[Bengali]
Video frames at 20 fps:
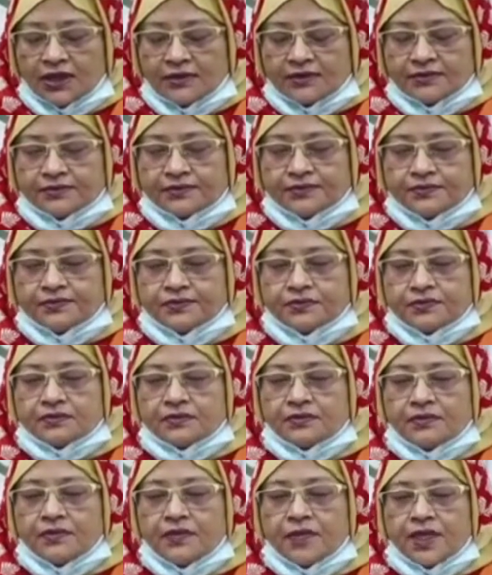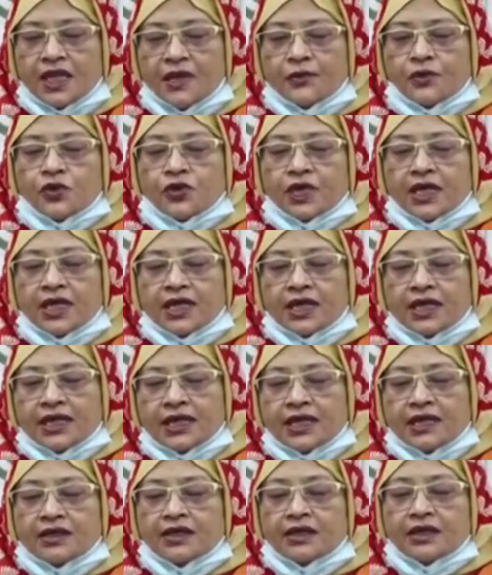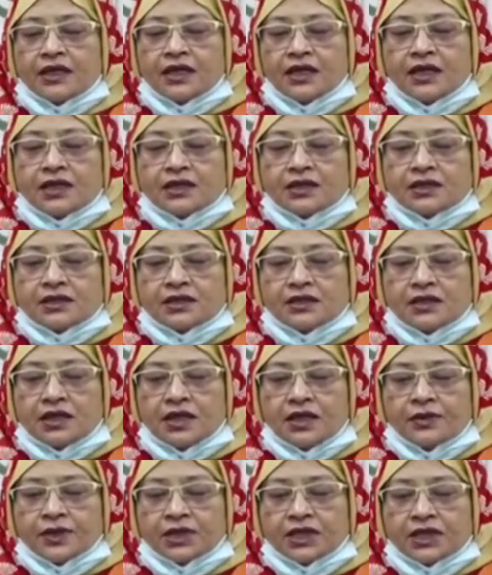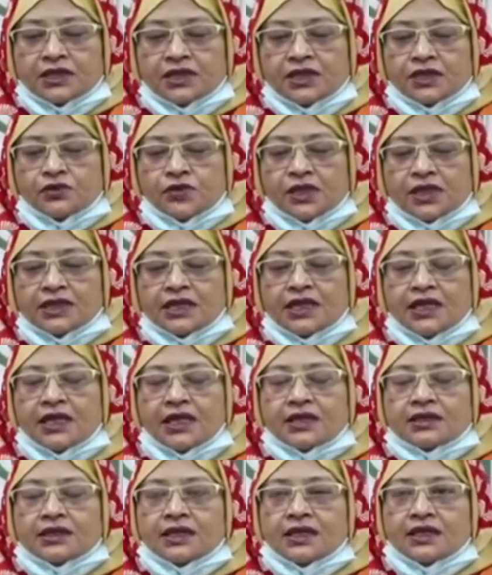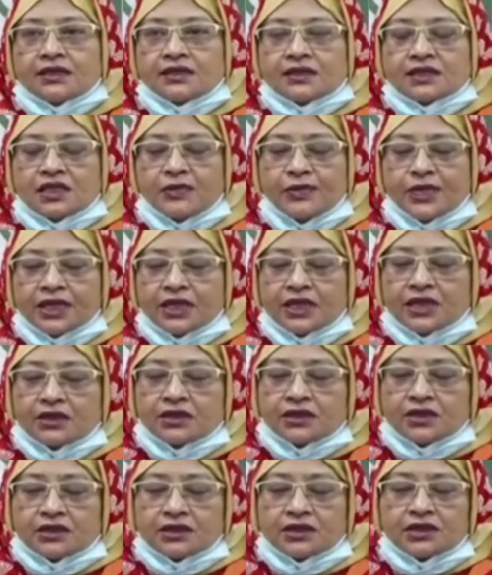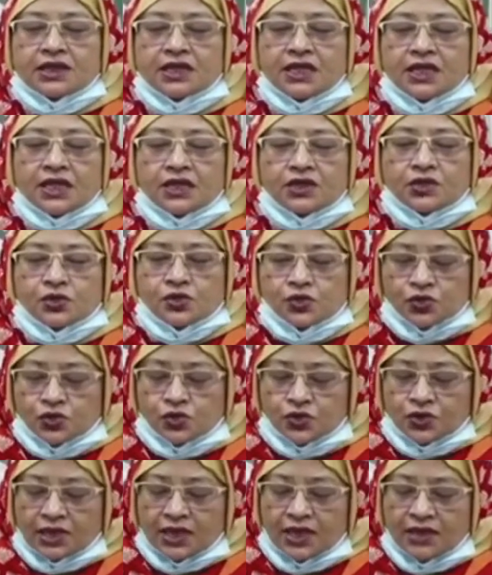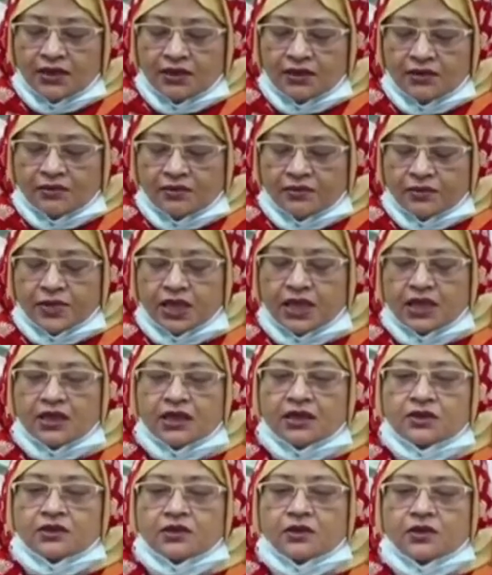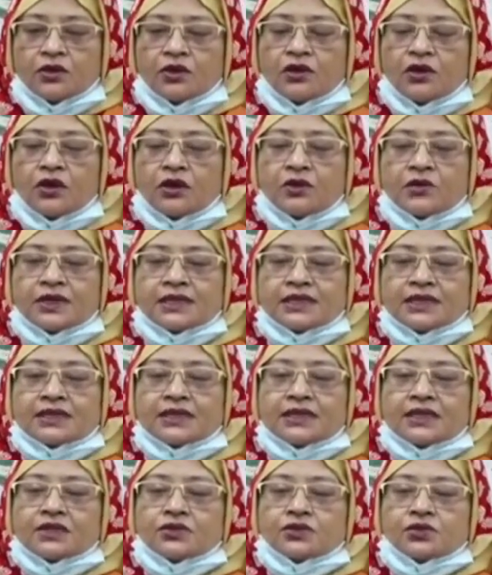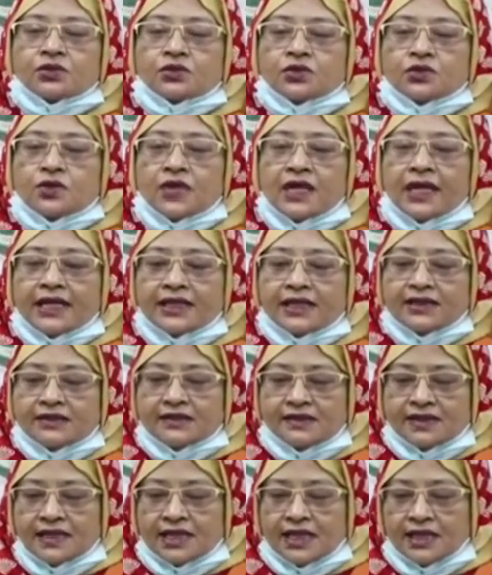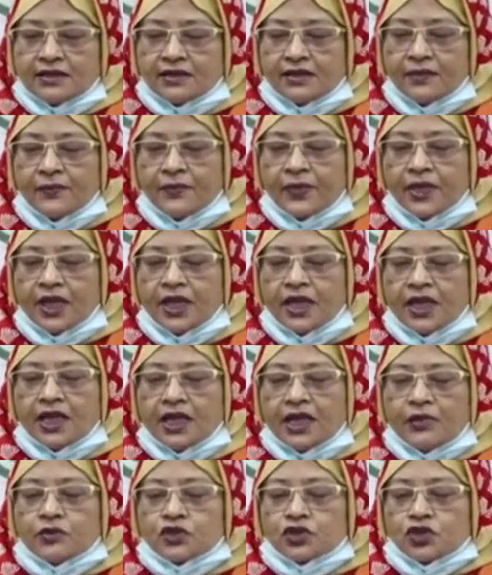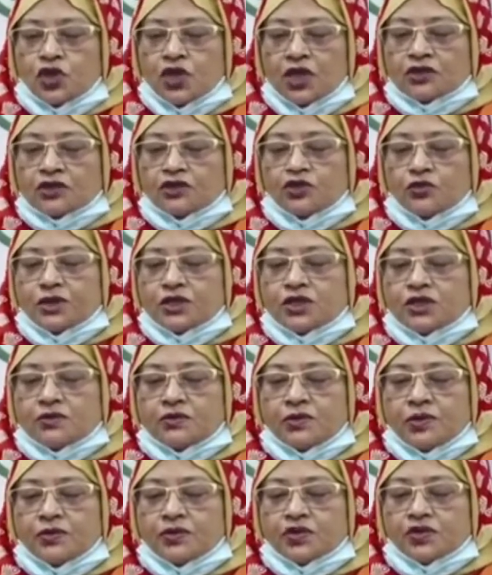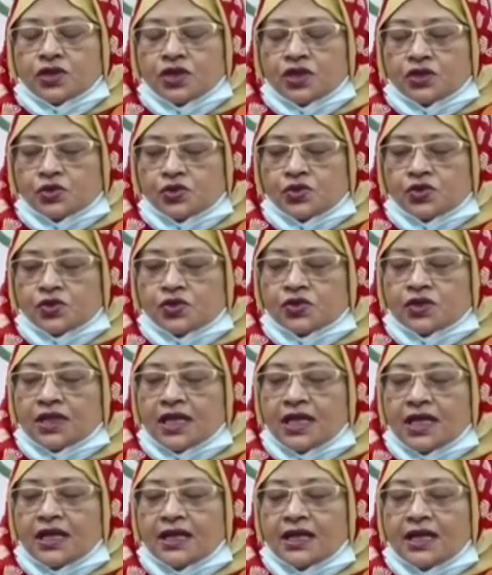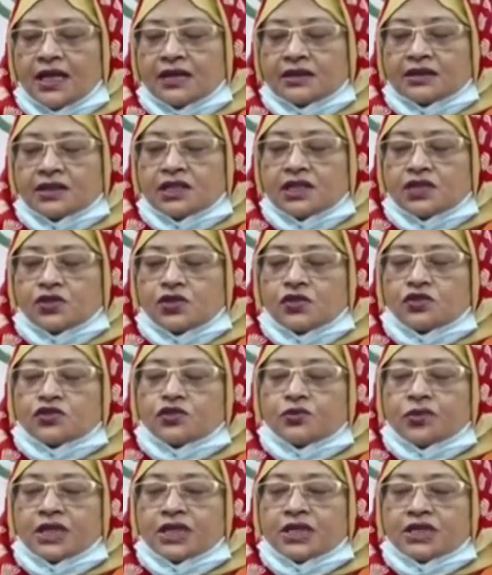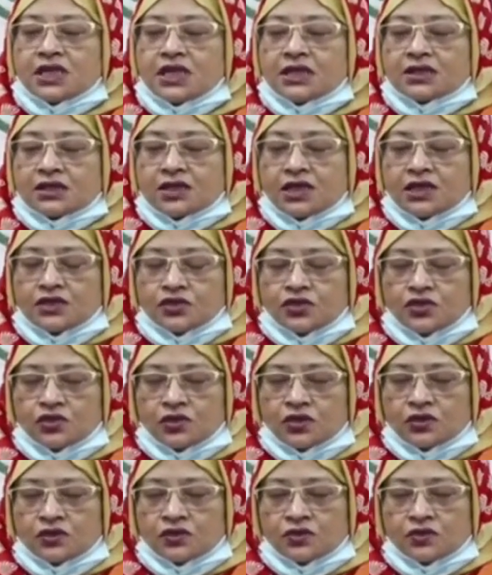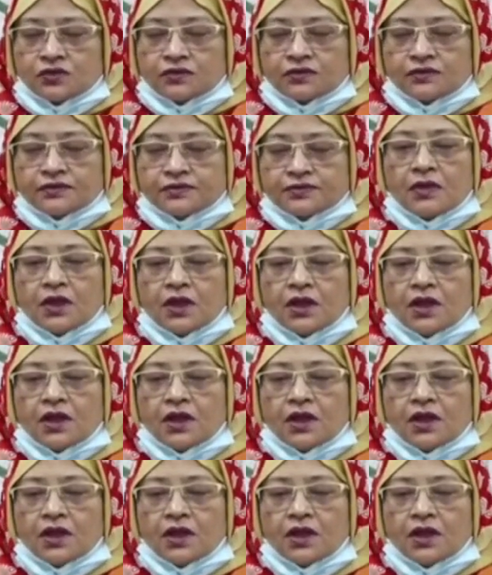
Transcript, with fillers: সুস্থতা এবং এখানে আমাদের যেহেতু একটি একটি এস্টিমেটেড সুস্থতা বা করা হয়েছে যার সূত্র আইডিসিআর এবং শনাক্ত বিবেচনা সুস্থতার হার আটত্রিশ দশমিক সাত সাত শতাংশ